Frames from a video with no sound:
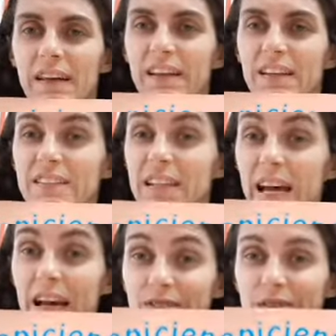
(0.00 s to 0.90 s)
En este
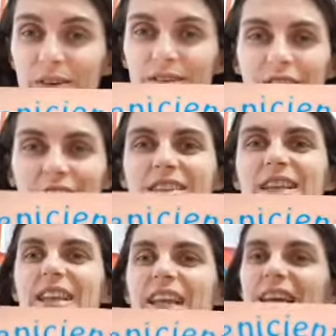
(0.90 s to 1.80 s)
caso es
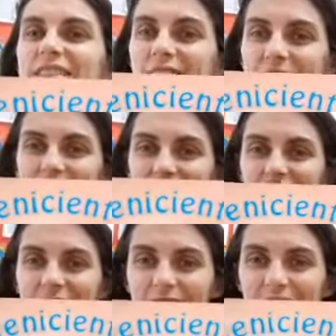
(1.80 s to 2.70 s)
el de la
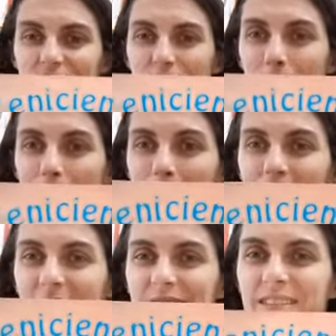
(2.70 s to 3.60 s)
Cenicienta.
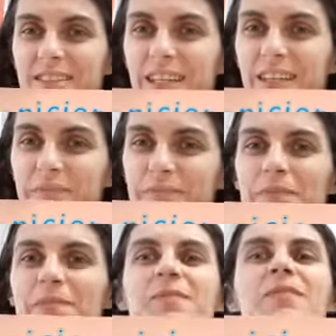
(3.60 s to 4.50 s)
¿Sí?
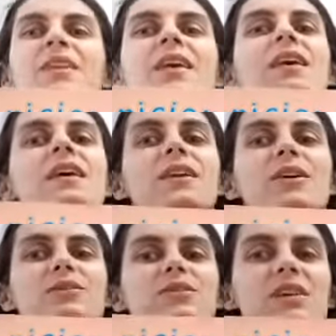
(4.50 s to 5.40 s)

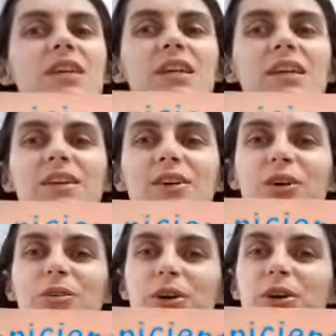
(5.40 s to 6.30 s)
Con
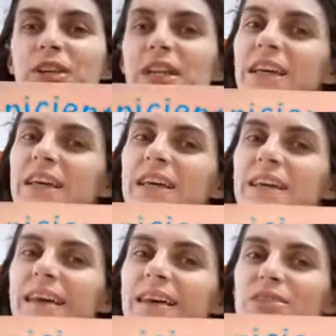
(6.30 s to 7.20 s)
cinco
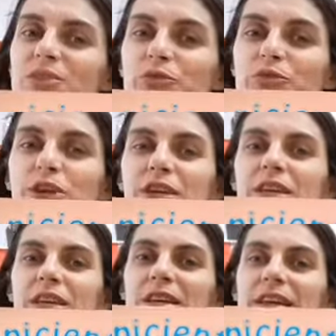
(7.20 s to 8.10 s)
monedas yo
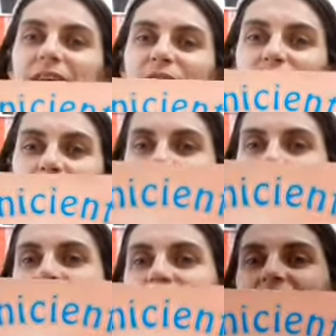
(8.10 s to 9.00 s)
fui a
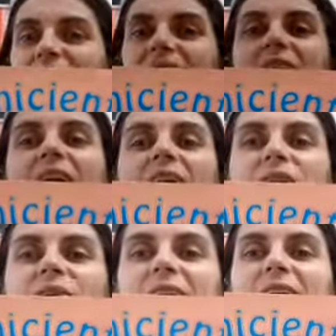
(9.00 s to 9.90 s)
comprar
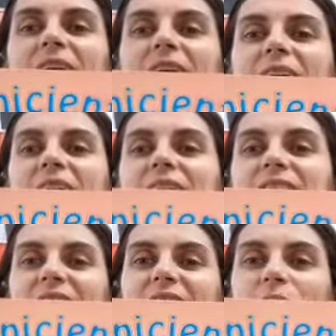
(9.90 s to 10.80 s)
a una de
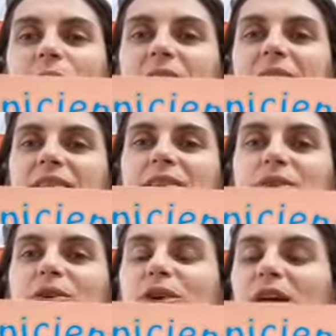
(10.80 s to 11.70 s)
este
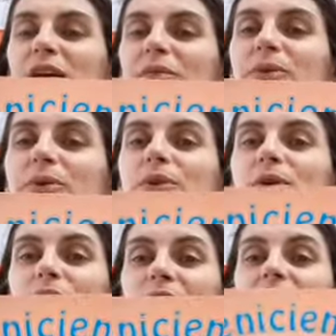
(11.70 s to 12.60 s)
cuento que
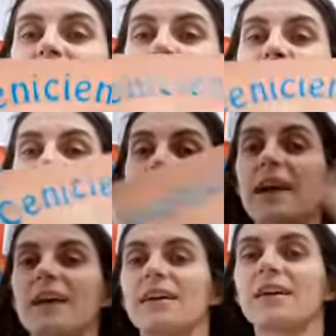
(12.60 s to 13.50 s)
voy a
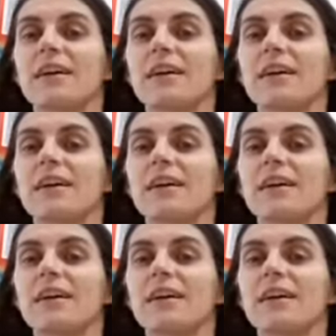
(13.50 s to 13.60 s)
contar.